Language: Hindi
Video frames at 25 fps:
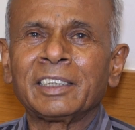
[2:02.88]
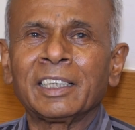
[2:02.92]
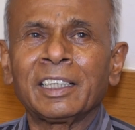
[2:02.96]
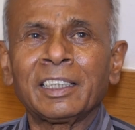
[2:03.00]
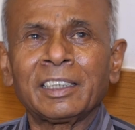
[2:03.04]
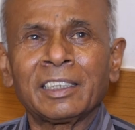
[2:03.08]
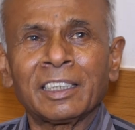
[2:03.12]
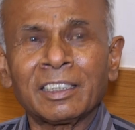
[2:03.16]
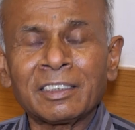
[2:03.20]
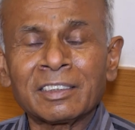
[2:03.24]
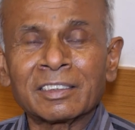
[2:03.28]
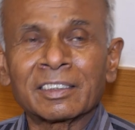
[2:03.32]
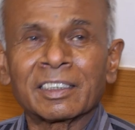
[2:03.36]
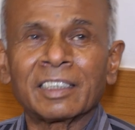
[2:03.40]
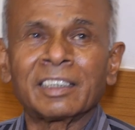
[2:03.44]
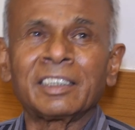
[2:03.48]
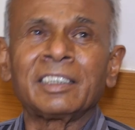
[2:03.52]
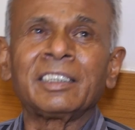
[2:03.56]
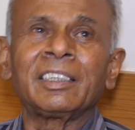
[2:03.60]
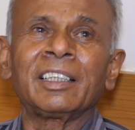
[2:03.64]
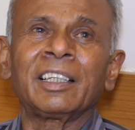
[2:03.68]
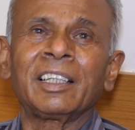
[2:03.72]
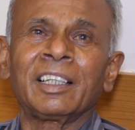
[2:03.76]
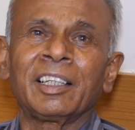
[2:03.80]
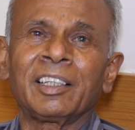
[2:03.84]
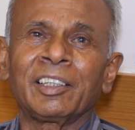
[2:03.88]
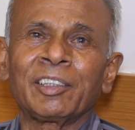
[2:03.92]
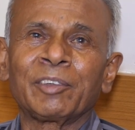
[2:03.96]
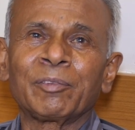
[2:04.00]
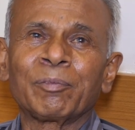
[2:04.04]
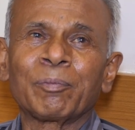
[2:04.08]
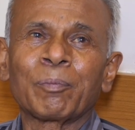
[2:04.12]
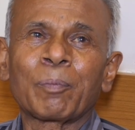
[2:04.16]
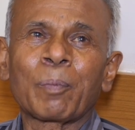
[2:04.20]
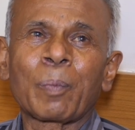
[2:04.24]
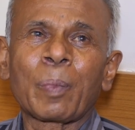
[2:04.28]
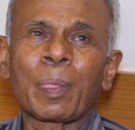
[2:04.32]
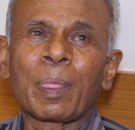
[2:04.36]
है ये सही है
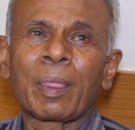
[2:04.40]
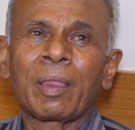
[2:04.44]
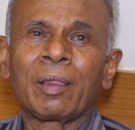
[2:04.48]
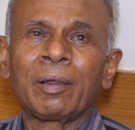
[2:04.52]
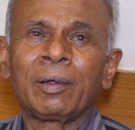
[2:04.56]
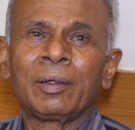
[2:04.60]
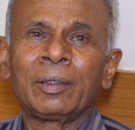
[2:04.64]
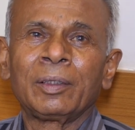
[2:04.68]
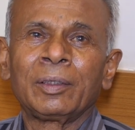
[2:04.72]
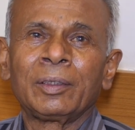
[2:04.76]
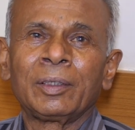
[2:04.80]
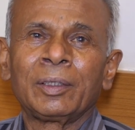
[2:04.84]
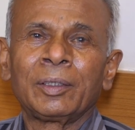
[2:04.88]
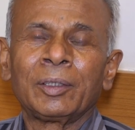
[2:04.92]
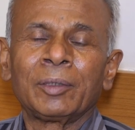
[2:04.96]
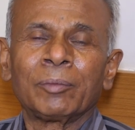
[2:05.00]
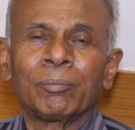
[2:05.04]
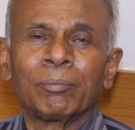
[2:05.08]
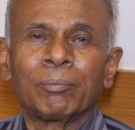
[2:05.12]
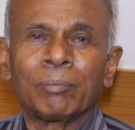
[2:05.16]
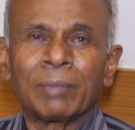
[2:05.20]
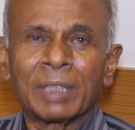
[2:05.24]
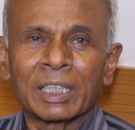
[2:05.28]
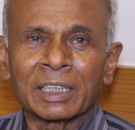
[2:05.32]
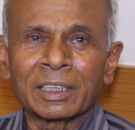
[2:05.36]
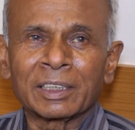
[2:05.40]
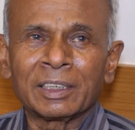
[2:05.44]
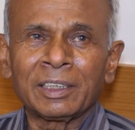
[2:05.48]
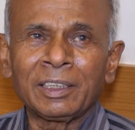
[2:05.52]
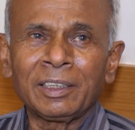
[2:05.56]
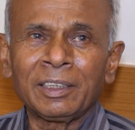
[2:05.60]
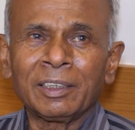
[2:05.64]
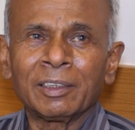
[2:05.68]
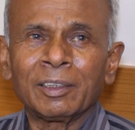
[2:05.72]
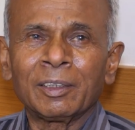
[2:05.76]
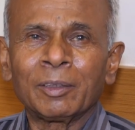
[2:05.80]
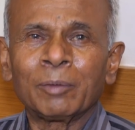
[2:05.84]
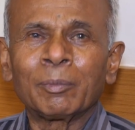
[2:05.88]
बाकी
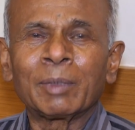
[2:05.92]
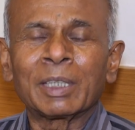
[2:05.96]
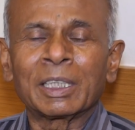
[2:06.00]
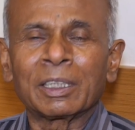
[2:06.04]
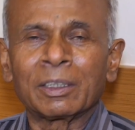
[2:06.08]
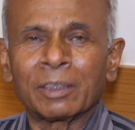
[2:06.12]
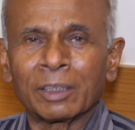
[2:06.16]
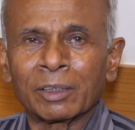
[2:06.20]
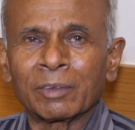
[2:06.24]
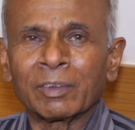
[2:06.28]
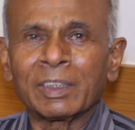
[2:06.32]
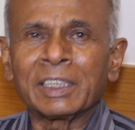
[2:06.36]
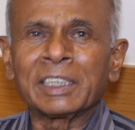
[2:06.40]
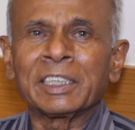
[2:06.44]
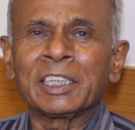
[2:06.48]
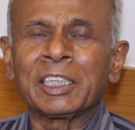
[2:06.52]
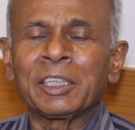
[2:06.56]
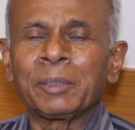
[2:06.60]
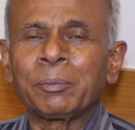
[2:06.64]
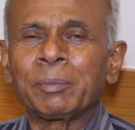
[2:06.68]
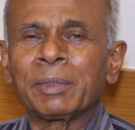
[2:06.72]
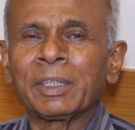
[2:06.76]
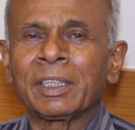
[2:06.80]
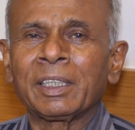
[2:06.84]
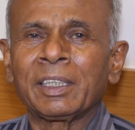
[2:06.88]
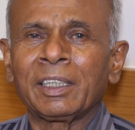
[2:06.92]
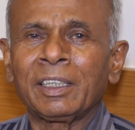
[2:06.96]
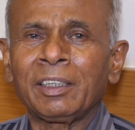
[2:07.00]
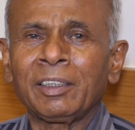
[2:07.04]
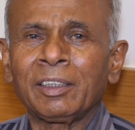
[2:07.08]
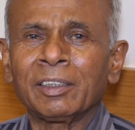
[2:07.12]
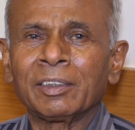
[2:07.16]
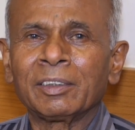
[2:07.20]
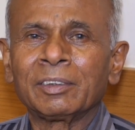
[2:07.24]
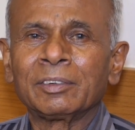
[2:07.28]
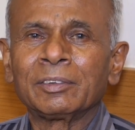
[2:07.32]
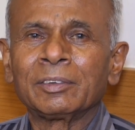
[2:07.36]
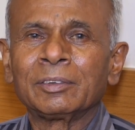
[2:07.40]
हमारी घर वाली यहीं पे हैं
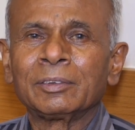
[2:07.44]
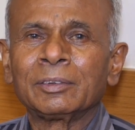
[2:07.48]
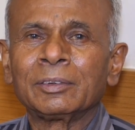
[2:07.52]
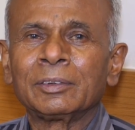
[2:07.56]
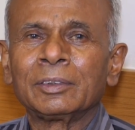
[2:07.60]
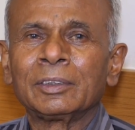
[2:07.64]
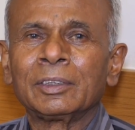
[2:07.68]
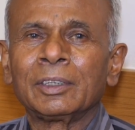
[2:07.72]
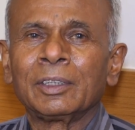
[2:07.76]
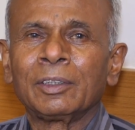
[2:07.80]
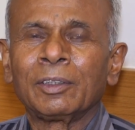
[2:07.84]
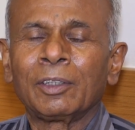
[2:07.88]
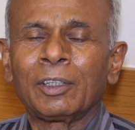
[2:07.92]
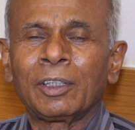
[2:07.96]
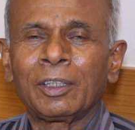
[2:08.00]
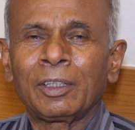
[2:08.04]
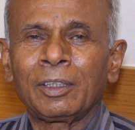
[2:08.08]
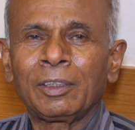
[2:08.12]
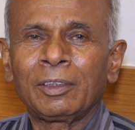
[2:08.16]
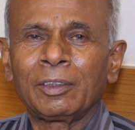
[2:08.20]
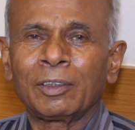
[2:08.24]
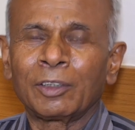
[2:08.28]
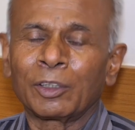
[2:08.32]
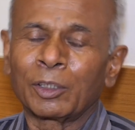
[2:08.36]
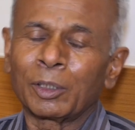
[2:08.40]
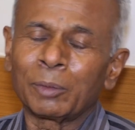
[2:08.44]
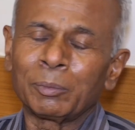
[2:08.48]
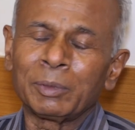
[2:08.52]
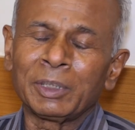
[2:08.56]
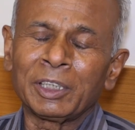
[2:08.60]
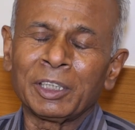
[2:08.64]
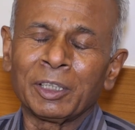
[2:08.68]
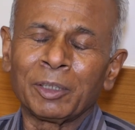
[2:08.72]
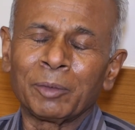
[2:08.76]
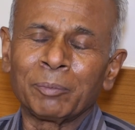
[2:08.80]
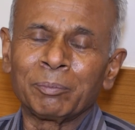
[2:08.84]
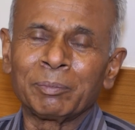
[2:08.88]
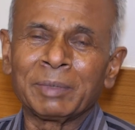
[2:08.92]
और अभी
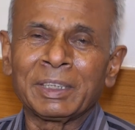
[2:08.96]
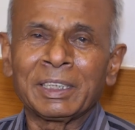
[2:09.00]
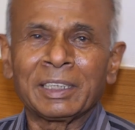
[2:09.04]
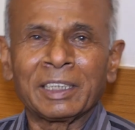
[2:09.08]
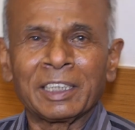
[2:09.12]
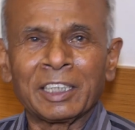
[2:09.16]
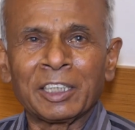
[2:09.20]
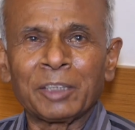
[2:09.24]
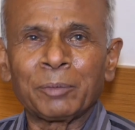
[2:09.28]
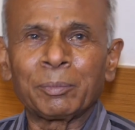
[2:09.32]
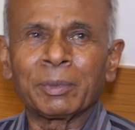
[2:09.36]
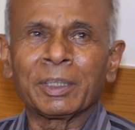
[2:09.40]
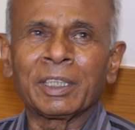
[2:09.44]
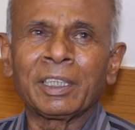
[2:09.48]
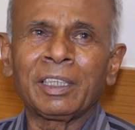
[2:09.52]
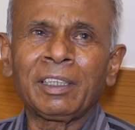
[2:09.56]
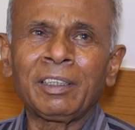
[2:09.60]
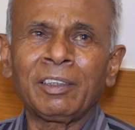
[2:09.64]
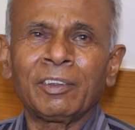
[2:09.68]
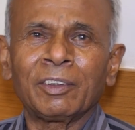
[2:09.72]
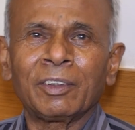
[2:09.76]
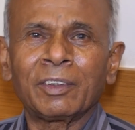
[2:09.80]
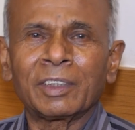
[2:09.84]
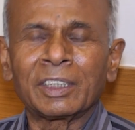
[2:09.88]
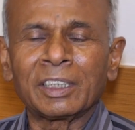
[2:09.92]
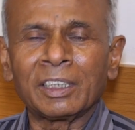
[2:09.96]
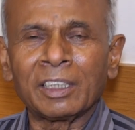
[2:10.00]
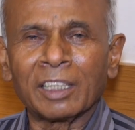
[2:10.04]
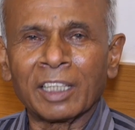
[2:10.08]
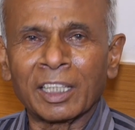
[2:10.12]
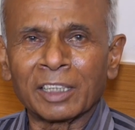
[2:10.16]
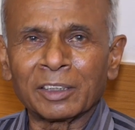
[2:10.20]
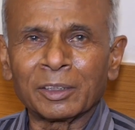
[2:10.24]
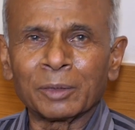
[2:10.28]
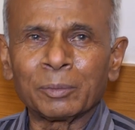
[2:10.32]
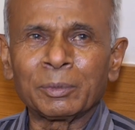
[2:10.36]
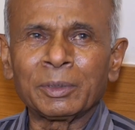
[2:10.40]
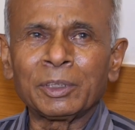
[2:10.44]
हम भी यहीं पे हैं और
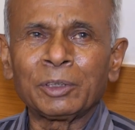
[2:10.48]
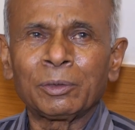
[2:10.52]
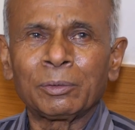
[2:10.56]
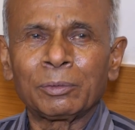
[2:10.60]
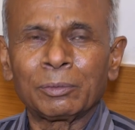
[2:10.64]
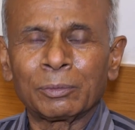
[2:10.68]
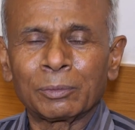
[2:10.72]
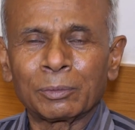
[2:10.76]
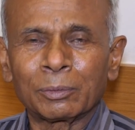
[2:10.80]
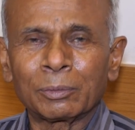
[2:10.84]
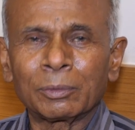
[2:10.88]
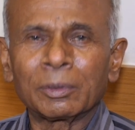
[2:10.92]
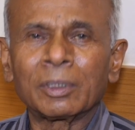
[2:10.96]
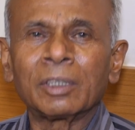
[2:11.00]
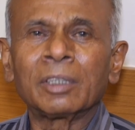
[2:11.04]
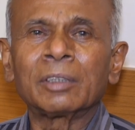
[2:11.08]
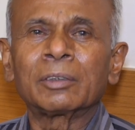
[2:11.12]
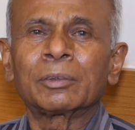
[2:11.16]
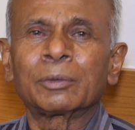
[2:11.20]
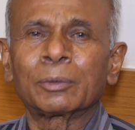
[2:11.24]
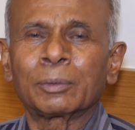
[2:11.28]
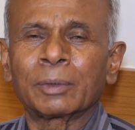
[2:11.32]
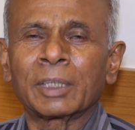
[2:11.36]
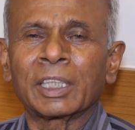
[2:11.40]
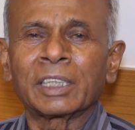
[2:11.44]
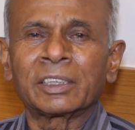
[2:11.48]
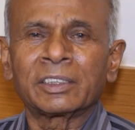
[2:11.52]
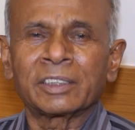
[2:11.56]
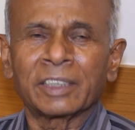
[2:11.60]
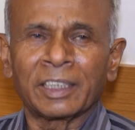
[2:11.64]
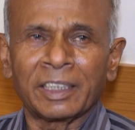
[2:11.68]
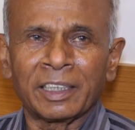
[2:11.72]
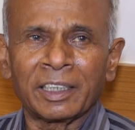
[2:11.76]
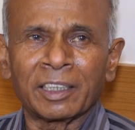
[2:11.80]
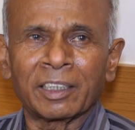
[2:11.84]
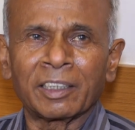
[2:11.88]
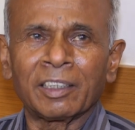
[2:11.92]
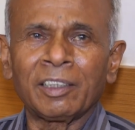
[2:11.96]
इलाज अभी थोड़ा
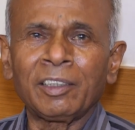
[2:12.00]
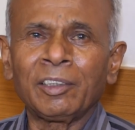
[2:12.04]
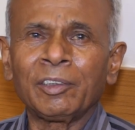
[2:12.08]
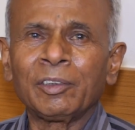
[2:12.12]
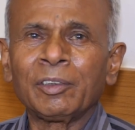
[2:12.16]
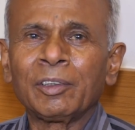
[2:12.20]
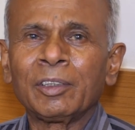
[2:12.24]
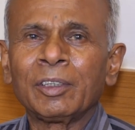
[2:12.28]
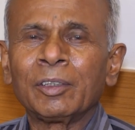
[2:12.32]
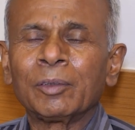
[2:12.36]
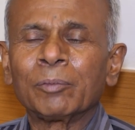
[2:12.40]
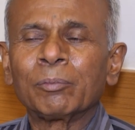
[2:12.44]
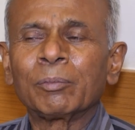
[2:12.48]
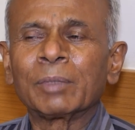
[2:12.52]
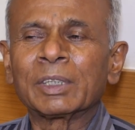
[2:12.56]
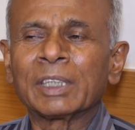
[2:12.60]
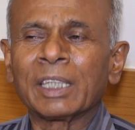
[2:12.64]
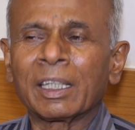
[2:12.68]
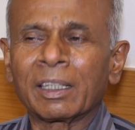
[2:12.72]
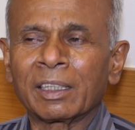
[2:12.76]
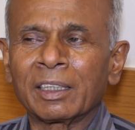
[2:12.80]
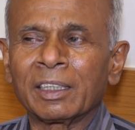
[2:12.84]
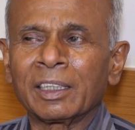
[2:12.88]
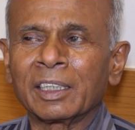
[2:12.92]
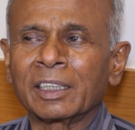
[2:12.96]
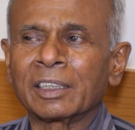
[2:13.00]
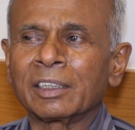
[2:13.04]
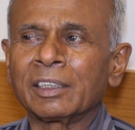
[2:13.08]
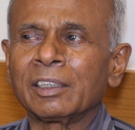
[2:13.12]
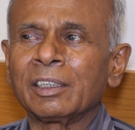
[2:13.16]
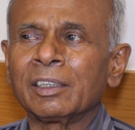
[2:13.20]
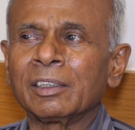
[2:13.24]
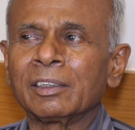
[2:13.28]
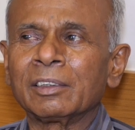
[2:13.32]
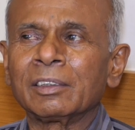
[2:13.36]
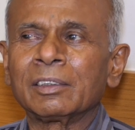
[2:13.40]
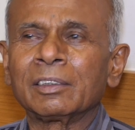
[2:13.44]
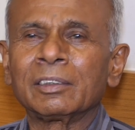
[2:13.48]
चलेगा बता रहे हैं कि
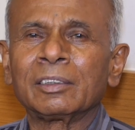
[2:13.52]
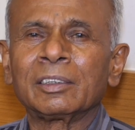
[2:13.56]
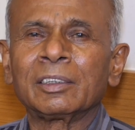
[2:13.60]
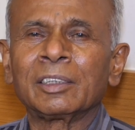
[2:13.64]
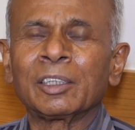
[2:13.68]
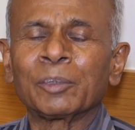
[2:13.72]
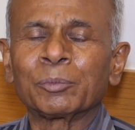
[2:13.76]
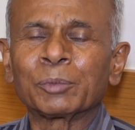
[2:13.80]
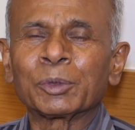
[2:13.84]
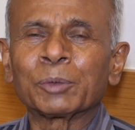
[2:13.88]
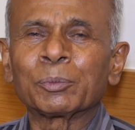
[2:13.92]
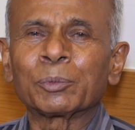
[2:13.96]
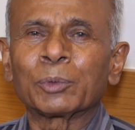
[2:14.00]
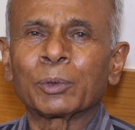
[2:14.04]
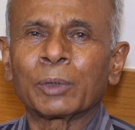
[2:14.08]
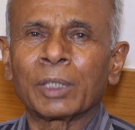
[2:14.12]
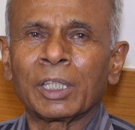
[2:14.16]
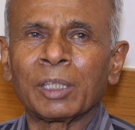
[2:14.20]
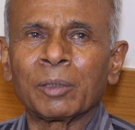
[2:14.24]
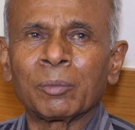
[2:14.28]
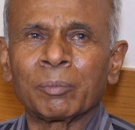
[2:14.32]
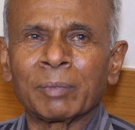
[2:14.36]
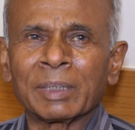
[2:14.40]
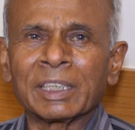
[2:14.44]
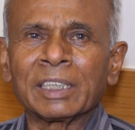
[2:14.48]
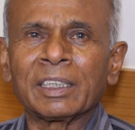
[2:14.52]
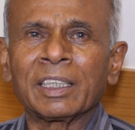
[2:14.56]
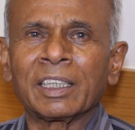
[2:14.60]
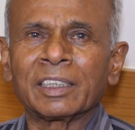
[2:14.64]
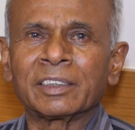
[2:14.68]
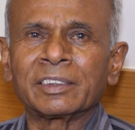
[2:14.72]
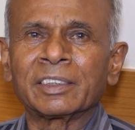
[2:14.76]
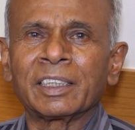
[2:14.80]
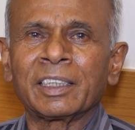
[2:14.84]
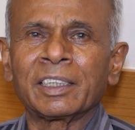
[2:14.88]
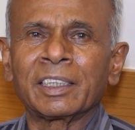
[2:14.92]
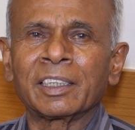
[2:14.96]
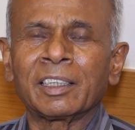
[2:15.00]
लमसम थोड़ा लंबा
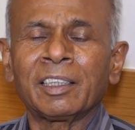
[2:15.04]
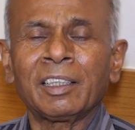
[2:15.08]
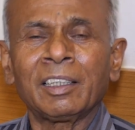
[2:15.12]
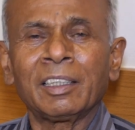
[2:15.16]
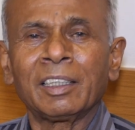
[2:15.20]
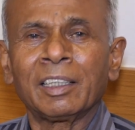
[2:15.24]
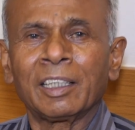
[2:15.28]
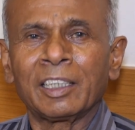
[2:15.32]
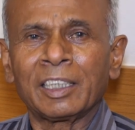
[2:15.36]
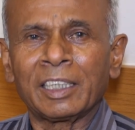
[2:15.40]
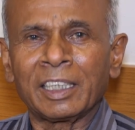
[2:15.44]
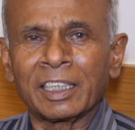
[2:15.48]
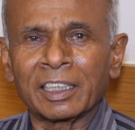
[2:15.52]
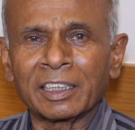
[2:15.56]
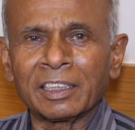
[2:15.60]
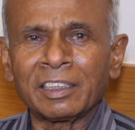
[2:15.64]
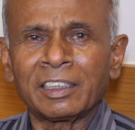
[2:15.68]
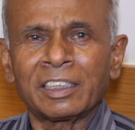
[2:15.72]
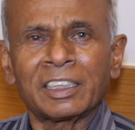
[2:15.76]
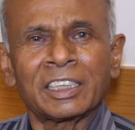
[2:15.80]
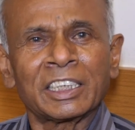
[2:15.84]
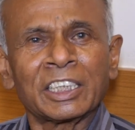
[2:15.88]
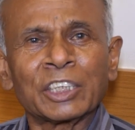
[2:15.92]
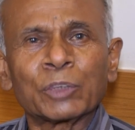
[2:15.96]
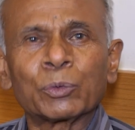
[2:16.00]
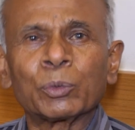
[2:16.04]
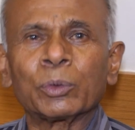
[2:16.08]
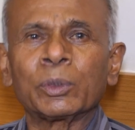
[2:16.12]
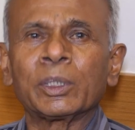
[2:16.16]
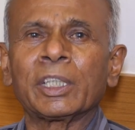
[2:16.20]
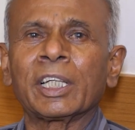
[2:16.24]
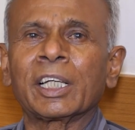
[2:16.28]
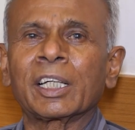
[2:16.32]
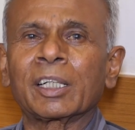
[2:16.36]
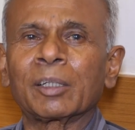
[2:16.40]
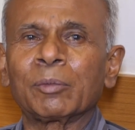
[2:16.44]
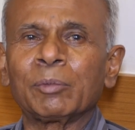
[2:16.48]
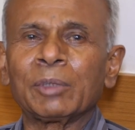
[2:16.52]
इलाज चलेगा लेकिन ठीक हो
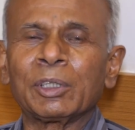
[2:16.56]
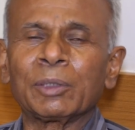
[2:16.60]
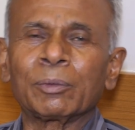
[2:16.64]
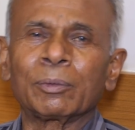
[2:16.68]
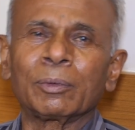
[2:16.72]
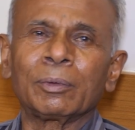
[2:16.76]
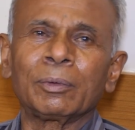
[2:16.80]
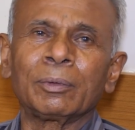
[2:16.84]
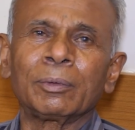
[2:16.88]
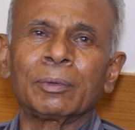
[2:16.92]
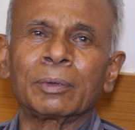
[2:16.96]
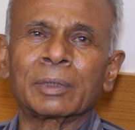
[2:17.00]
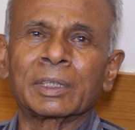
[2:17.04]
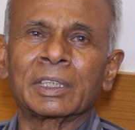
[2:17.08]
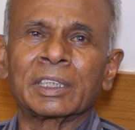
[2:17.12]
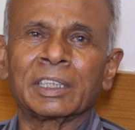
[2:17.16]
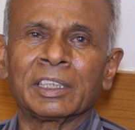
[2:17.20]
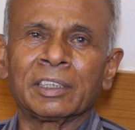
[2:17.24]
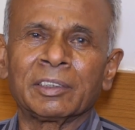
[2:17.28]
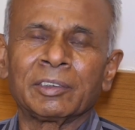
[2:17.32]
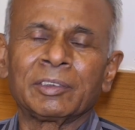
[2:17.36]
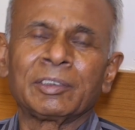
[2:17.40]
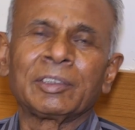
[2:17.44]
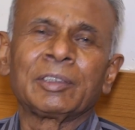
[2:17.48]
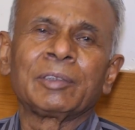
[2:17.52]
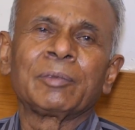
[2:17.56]
जाएगा बिल्कुल ओके